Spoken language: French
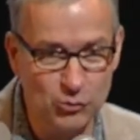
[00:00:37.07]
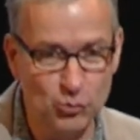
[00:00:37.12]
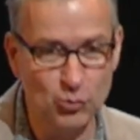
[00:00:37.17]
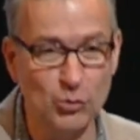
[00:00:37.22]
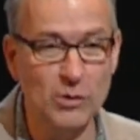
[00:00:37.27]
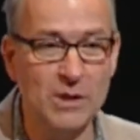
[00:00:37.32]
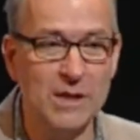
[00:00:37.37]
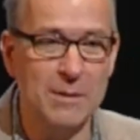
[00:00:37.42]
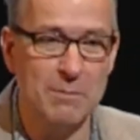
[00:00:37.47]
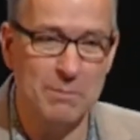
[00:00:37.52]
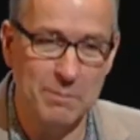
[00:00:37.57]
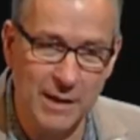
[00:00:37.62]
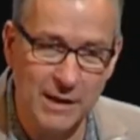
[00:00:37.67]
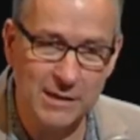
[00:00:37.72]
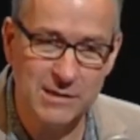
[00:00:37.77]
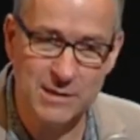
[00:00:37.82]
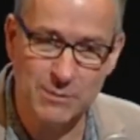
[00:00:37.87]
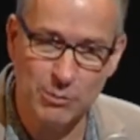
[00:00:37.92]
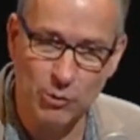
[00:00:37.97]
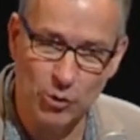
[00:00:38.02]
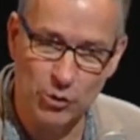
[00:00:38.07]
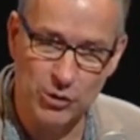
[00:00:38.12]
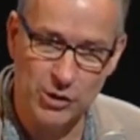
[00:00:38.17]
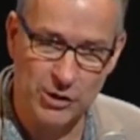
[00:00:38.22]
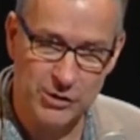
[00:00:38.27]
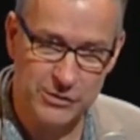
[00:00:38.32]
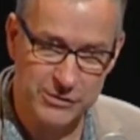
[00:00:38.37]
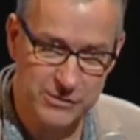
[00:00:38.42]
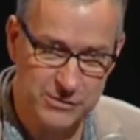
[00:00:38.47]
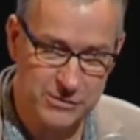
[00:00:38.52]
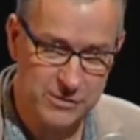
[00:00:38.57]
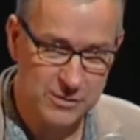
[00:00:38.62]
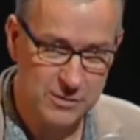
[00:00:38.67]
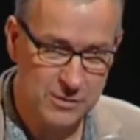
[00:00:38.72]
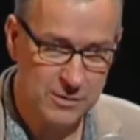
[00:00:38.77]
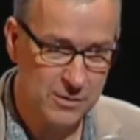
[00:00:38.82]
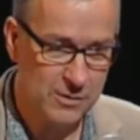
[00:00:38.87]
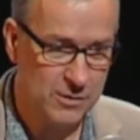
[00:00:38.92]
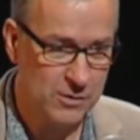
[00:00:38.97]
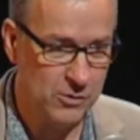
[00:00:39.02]
toutes les parties prenantes
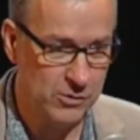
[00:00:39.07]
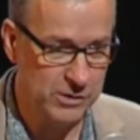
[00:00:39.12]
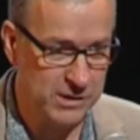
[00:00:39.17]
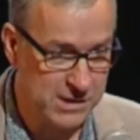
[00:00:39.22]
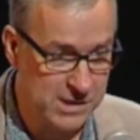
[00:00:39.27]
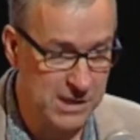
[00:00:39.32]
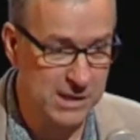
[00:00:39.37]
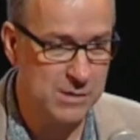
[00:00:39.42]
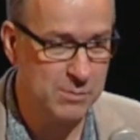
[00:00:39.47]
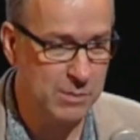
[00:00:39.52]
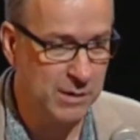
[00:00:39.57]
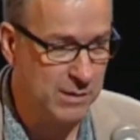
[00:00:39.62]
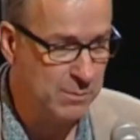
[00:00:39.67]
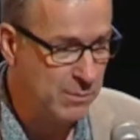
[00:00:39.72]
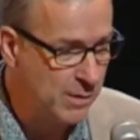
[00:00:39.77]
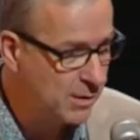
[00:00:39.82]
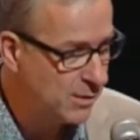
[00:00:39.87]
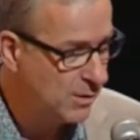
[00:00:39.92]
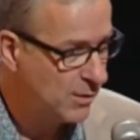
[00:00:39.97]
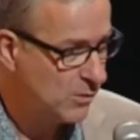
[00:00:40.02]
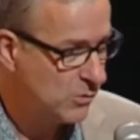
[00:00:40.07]
euh, qui s'expriment,